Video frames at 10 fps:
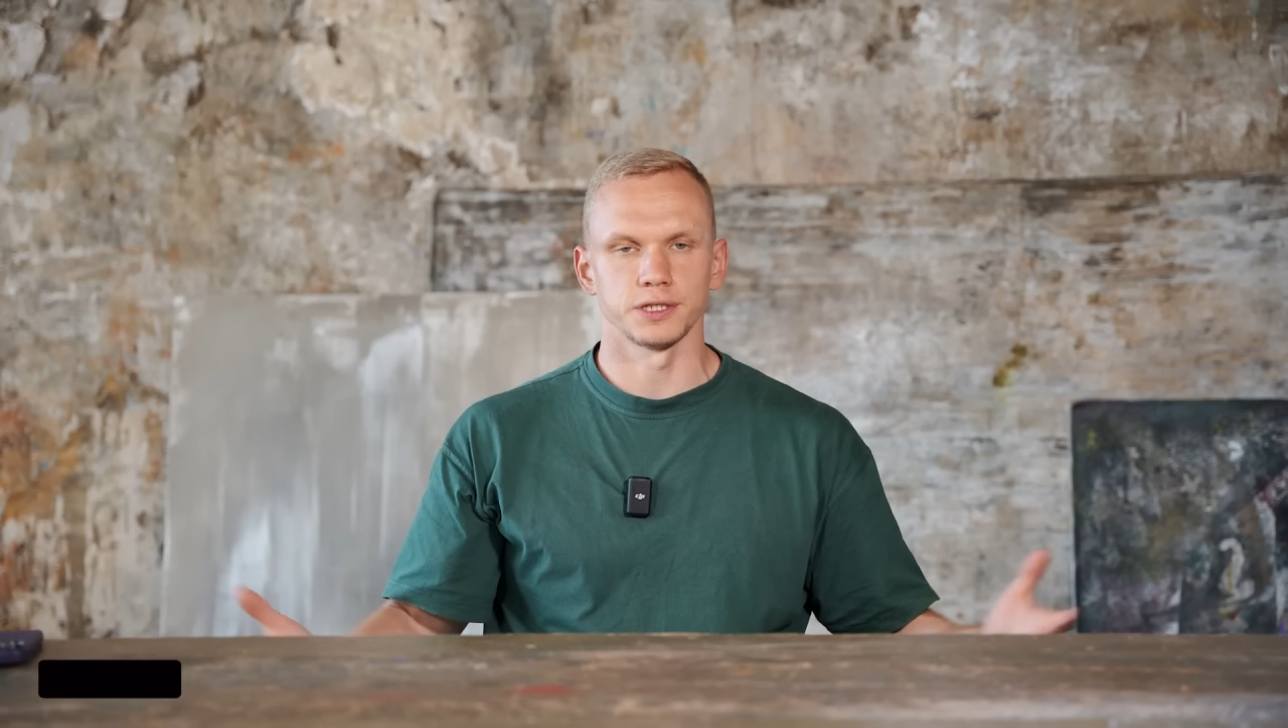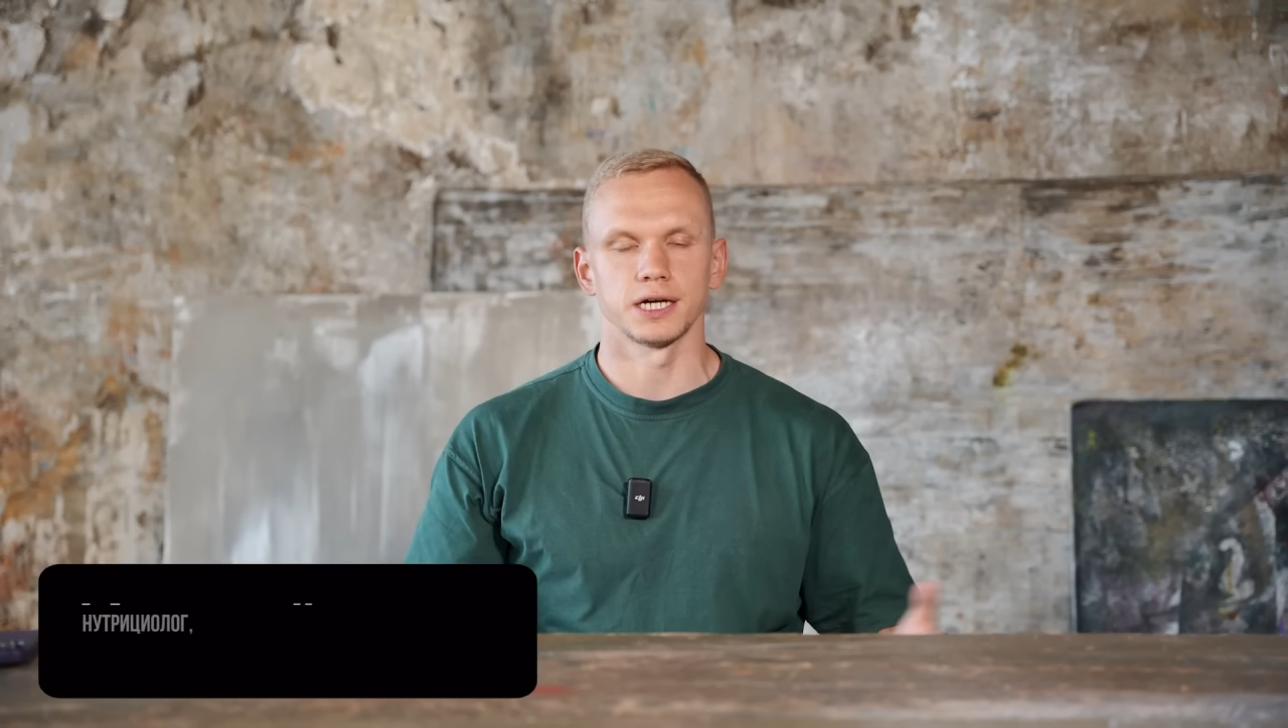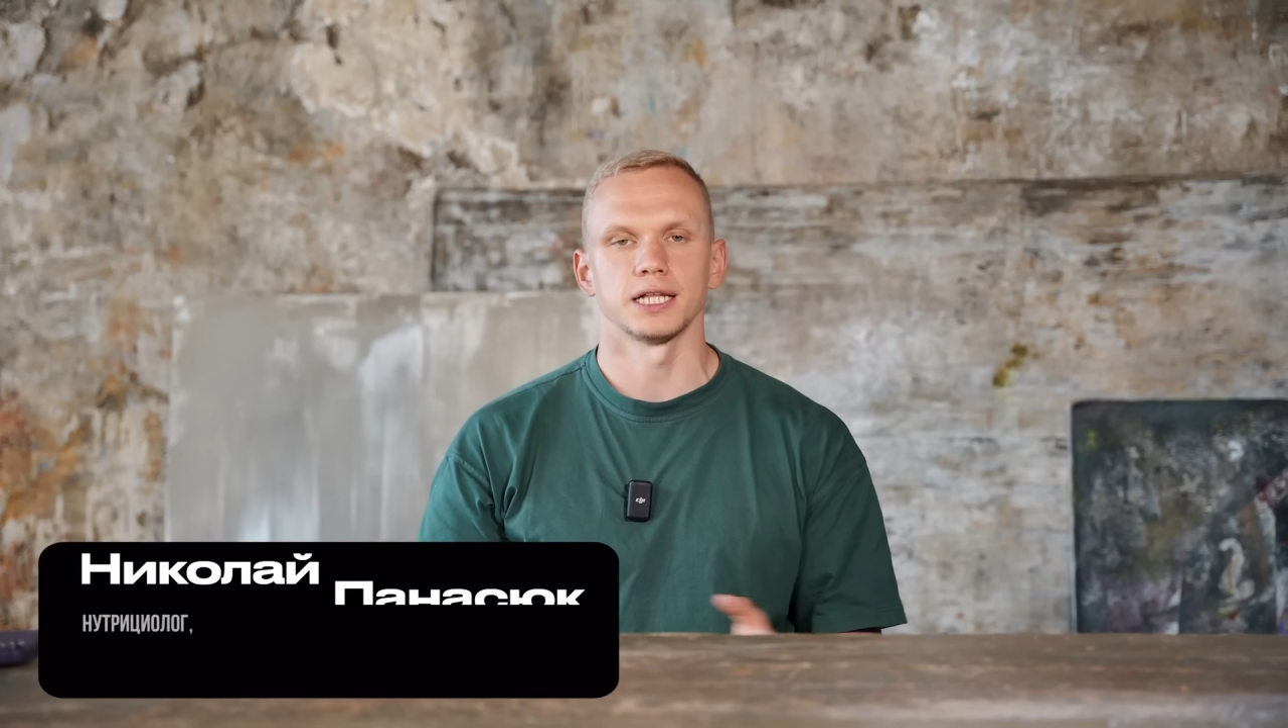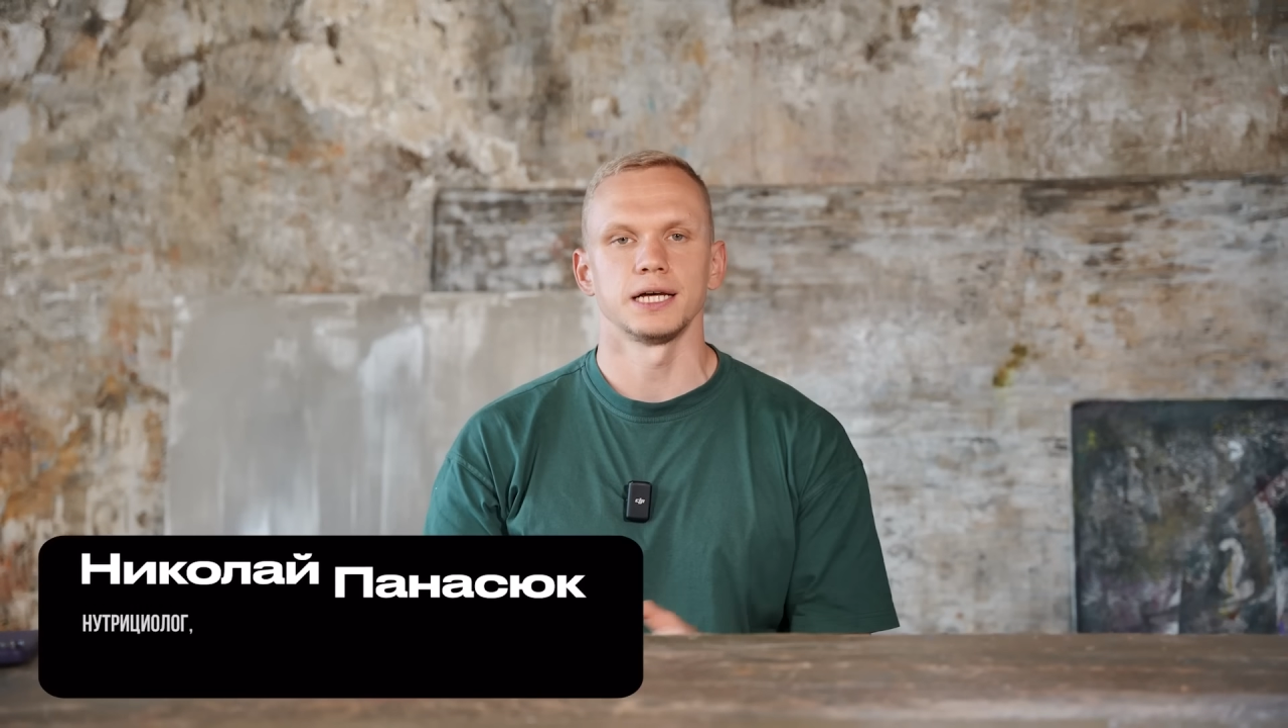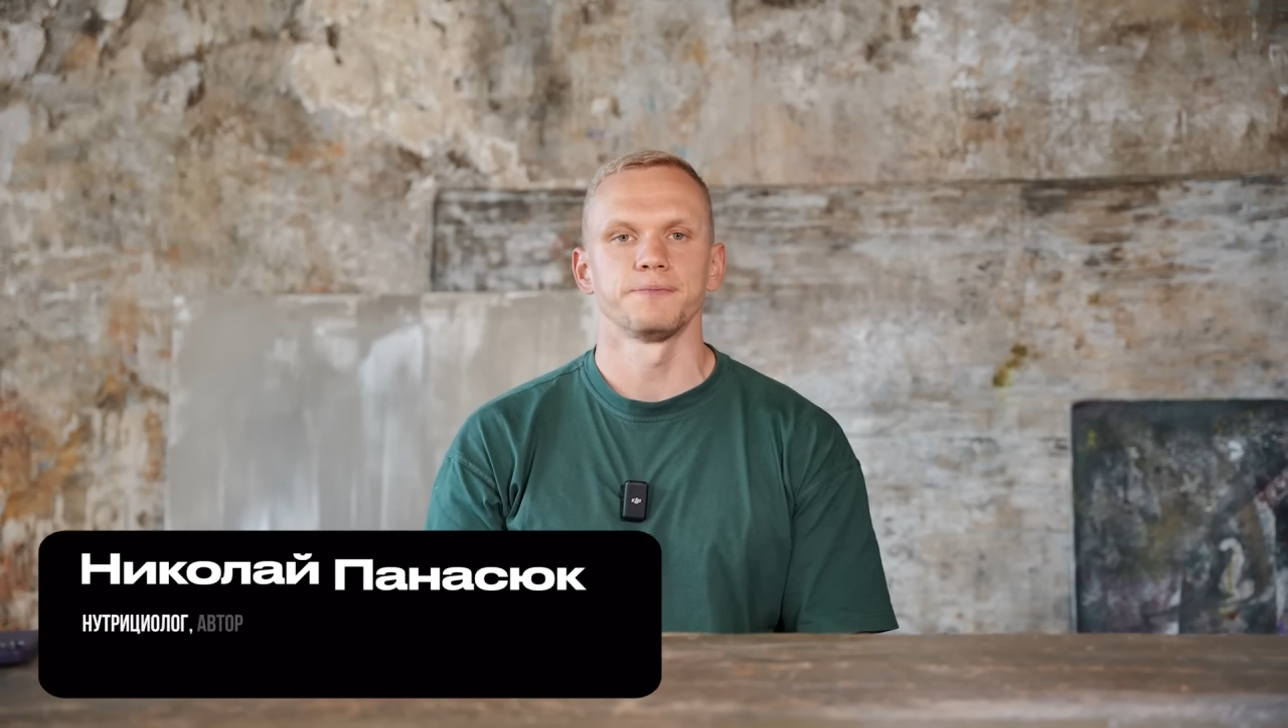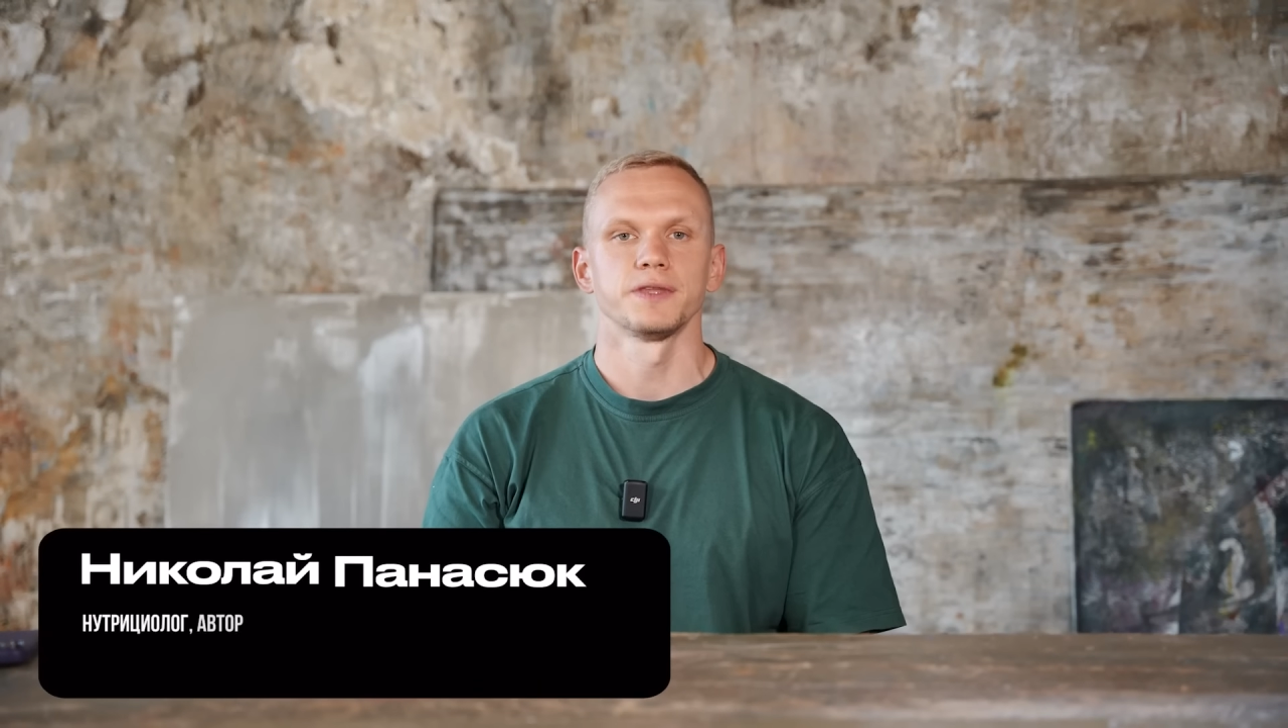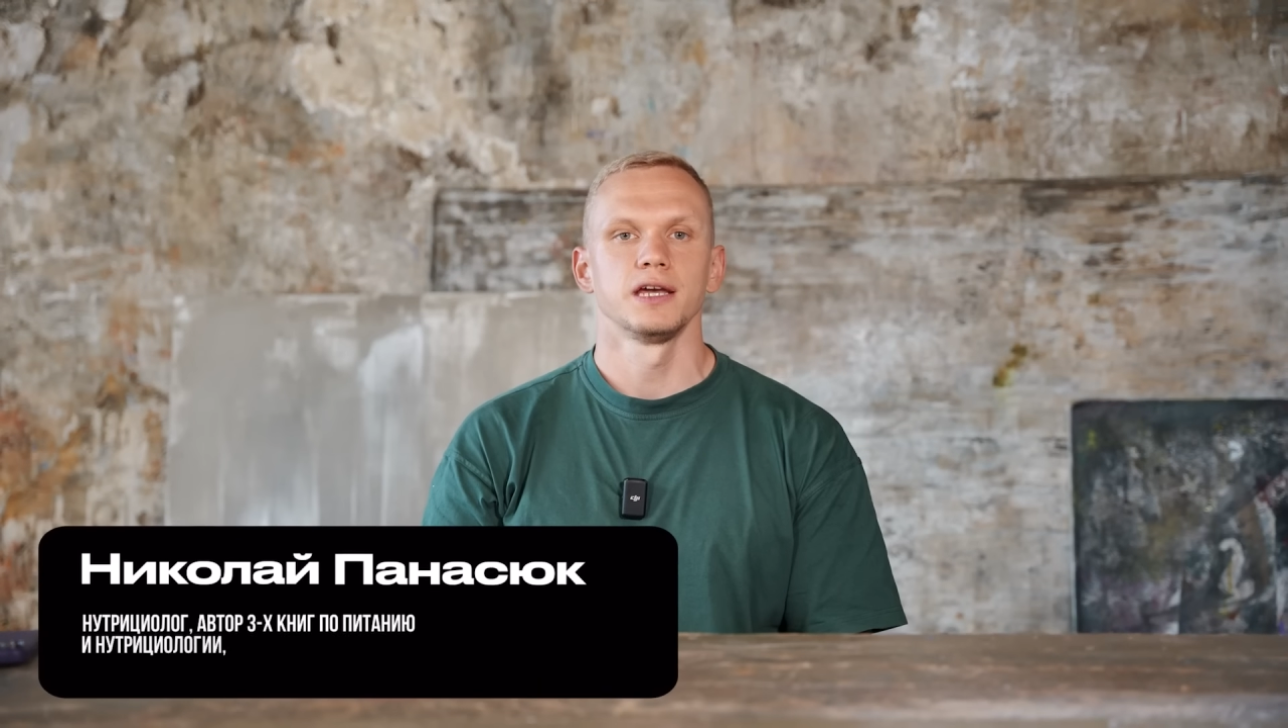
Николай,